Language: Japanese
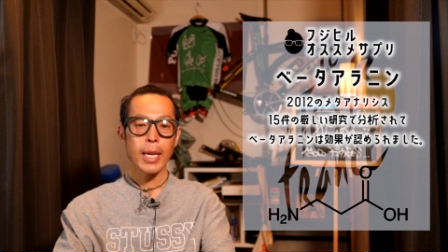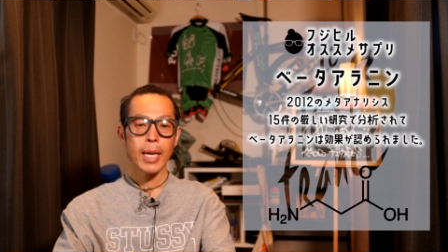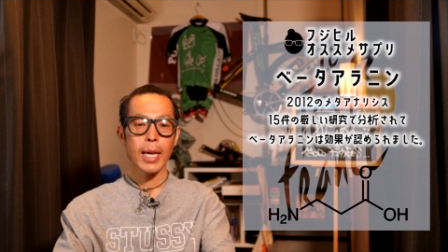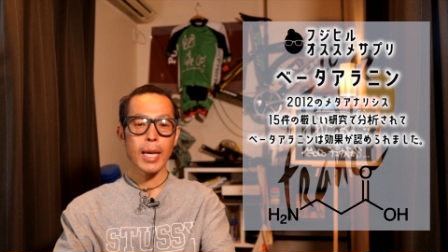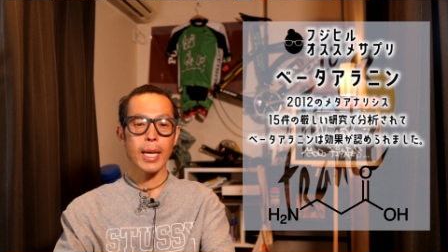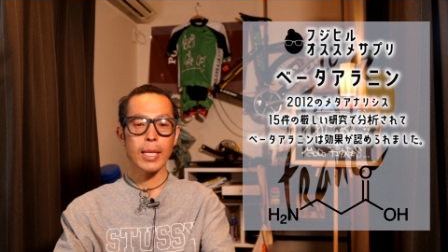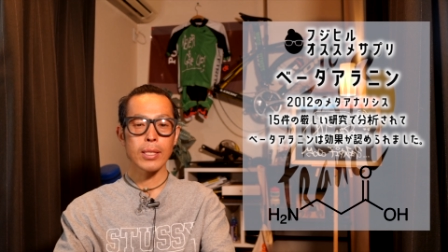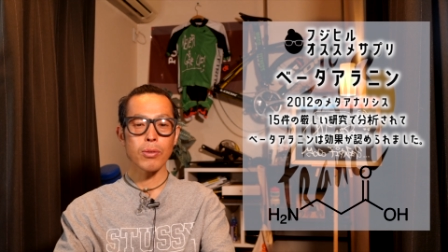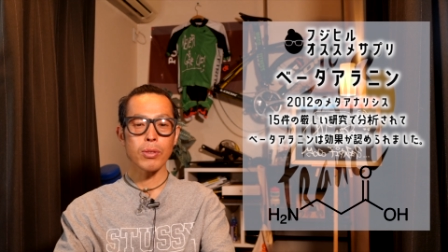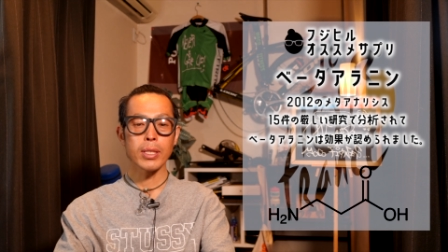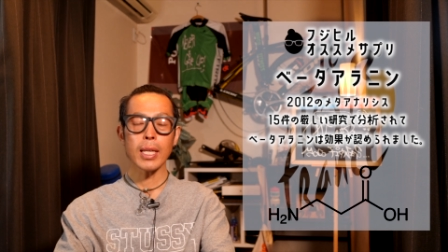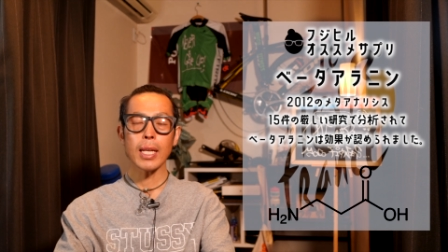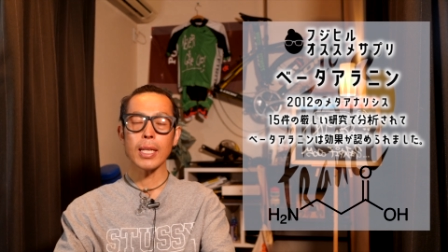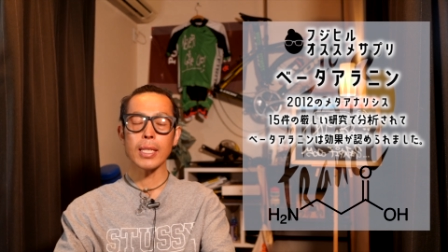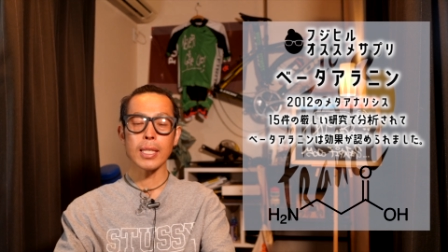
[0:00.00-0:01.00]
えー、そ
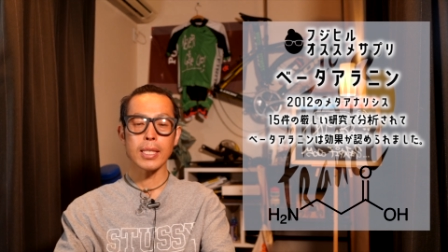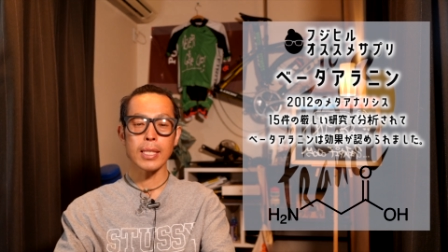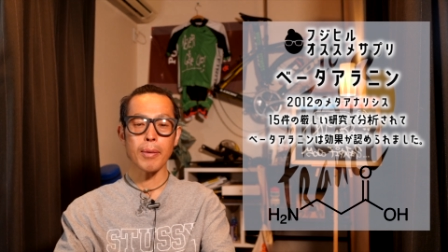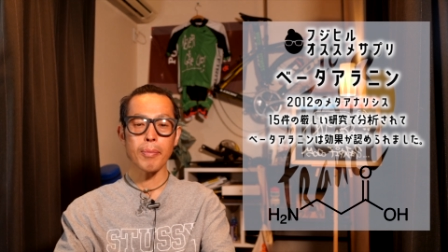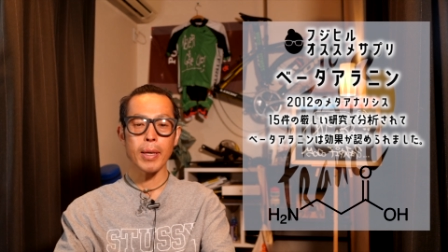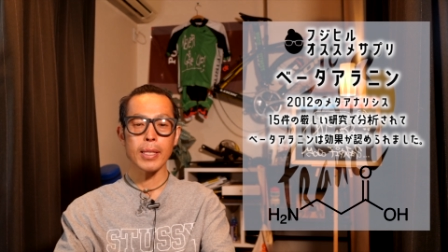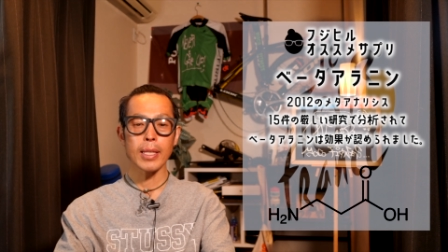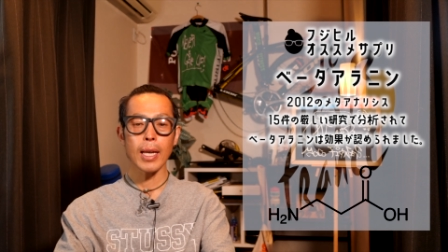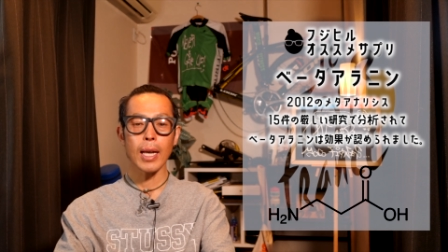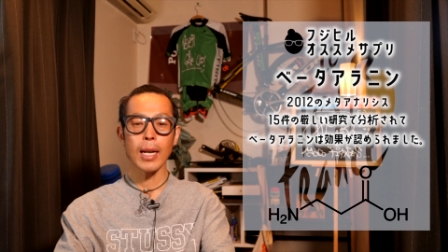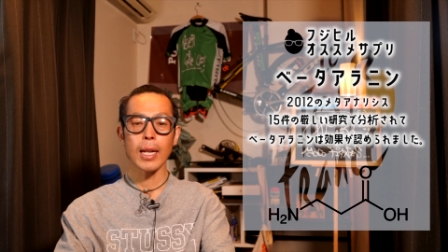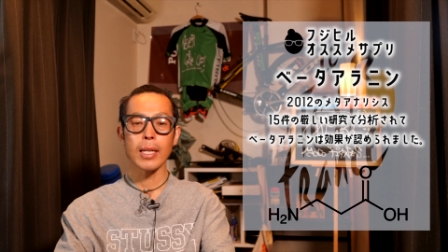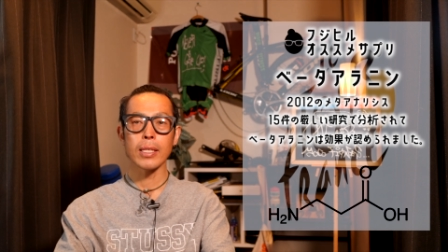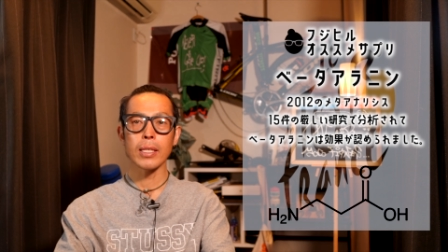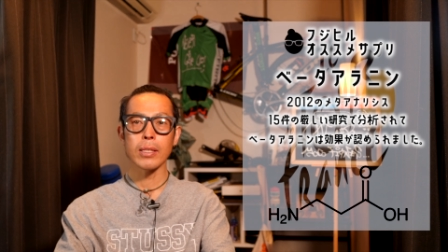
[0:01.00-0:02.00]
したらですね、
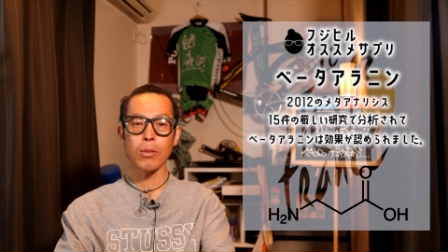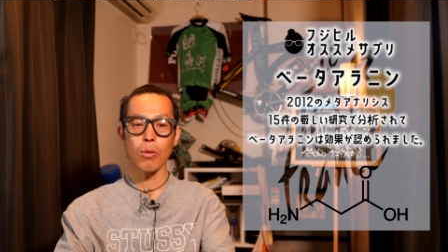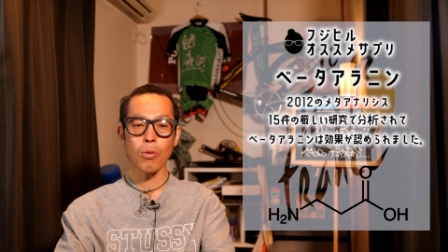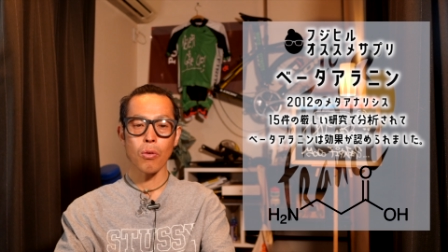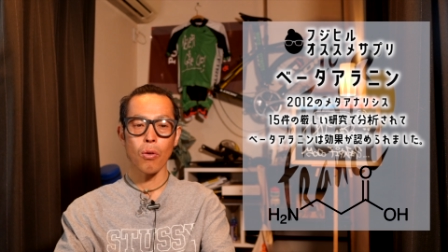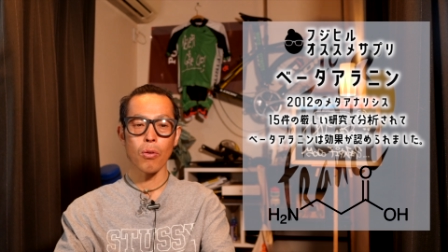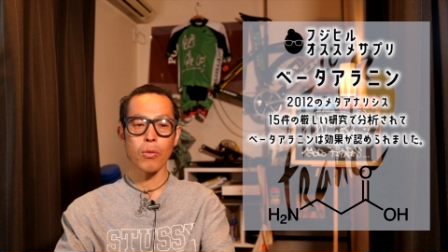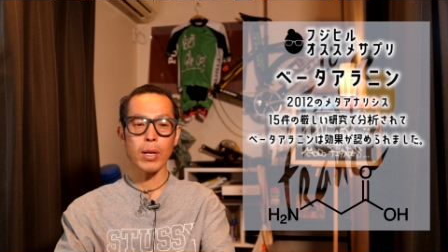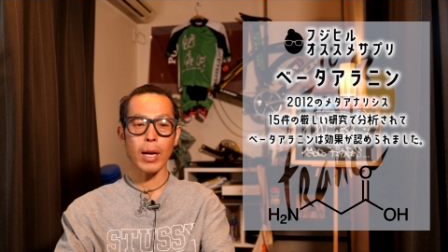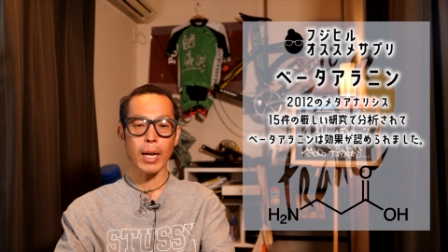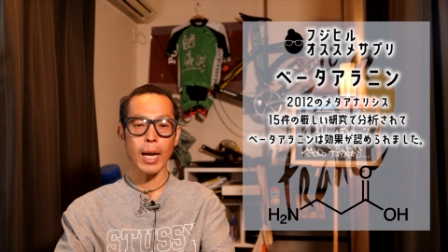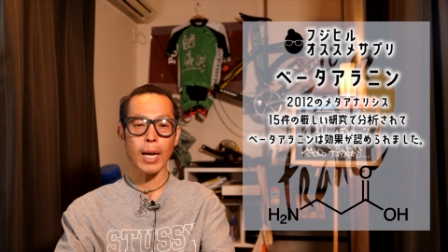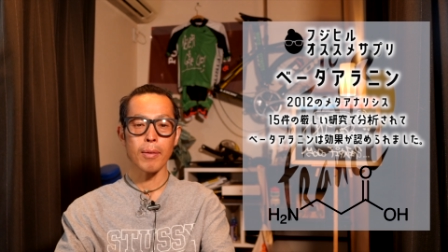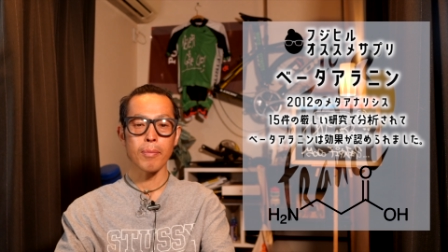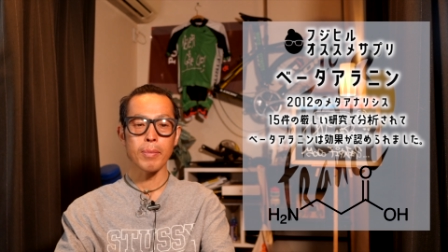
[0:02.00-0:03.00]
ベータアラニンの効果
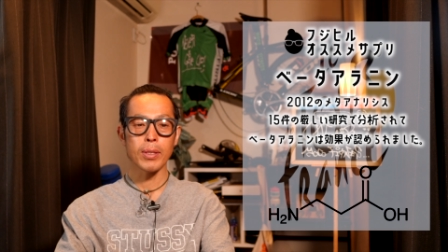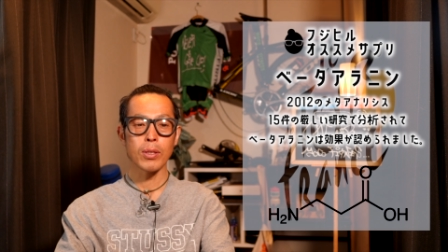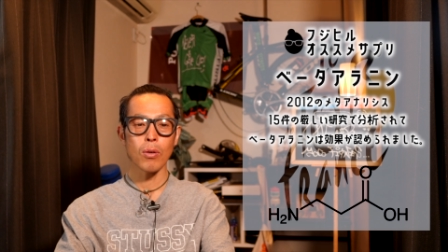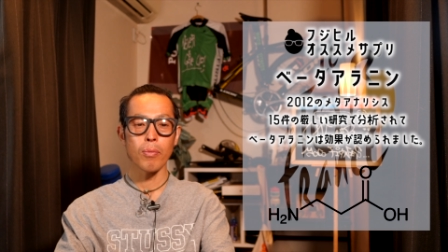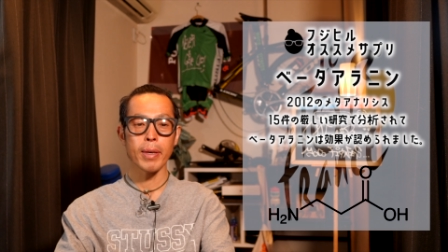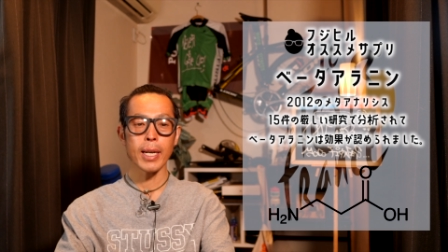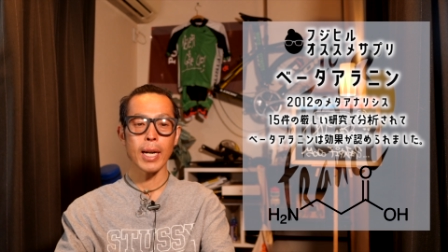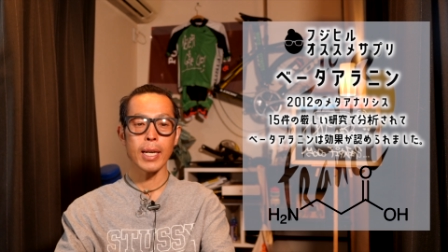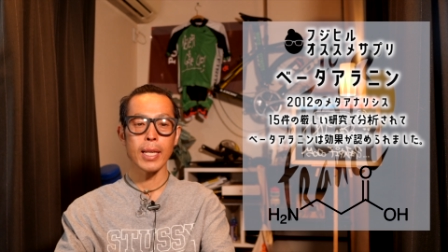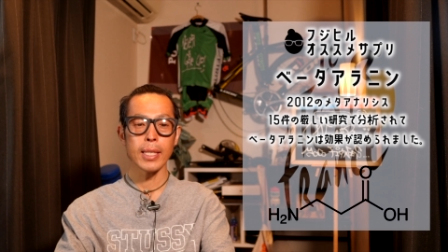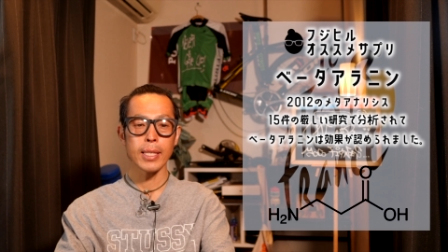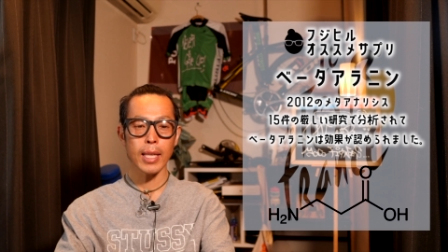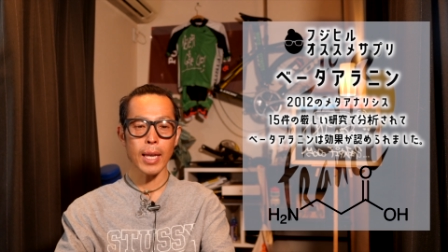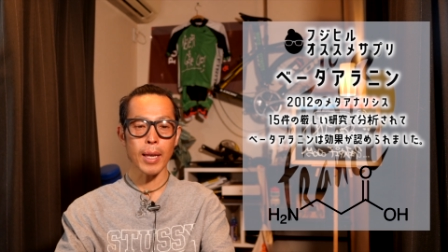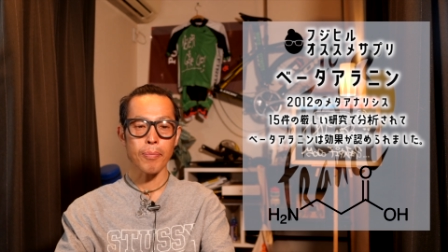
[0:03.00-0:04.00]
が認めら
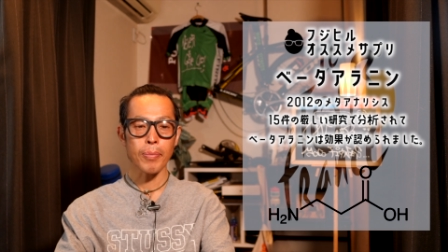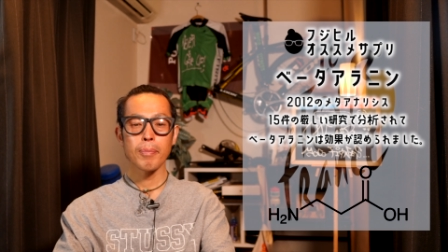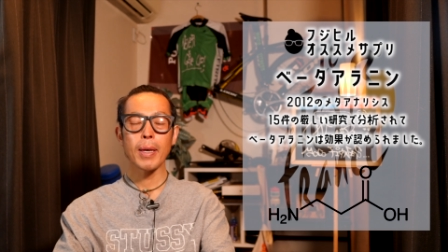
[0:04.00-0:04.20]
れて、